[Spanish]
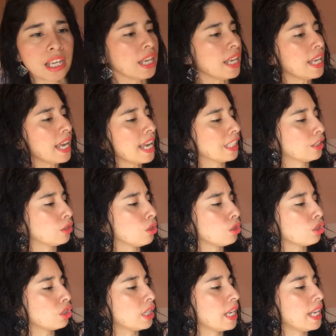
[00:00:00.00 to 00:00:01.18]
Y
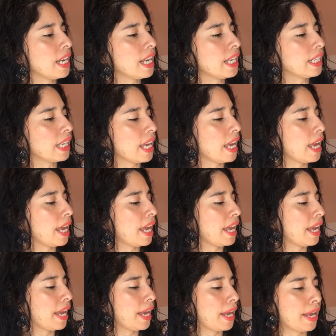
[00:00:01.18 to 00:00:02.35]
estos tienen
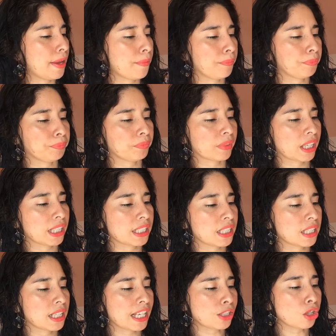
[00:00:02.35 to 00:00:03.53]
eh,
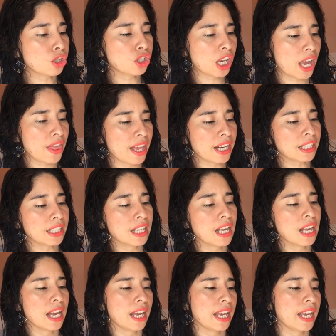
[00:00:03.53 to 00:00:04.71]
queso cheddar,
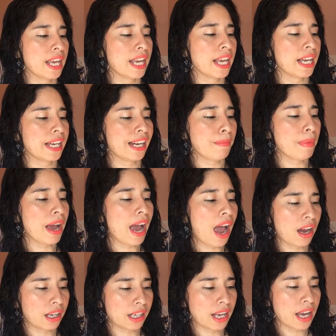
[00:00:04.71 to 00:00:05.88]
eh, crema
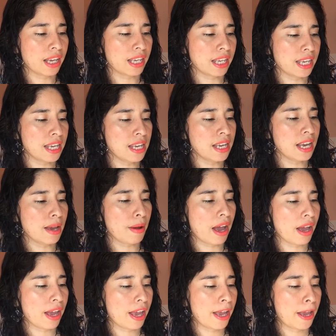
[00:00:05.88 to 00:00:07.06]
agria y
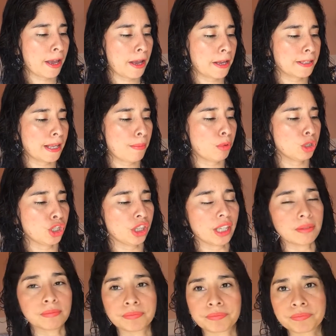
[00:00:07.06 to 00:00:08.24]
eh,
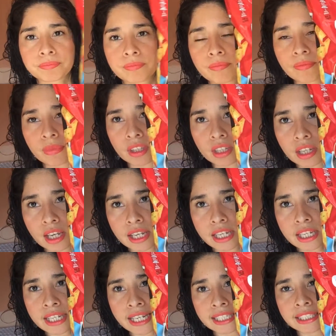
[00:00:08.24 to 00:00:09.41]
cebollita.
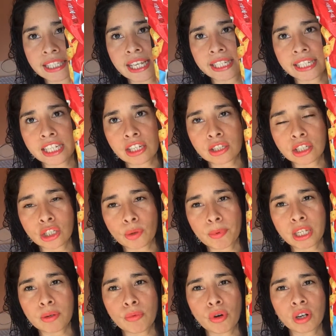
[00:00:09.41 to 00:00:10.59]
Y este de aquí, si no
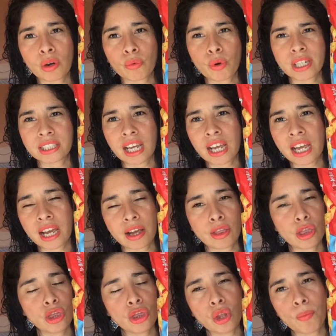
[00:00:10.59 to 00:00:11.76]
me equivoco, cuesta
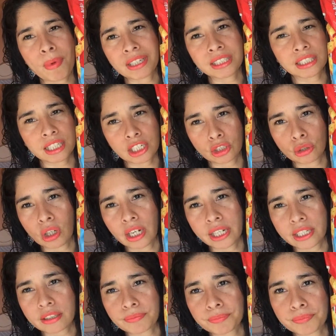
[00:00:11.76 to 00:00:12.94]
no más de 3
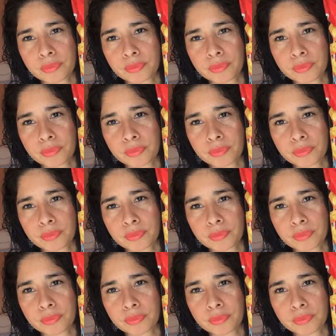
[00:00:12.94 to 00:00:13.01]
dólares.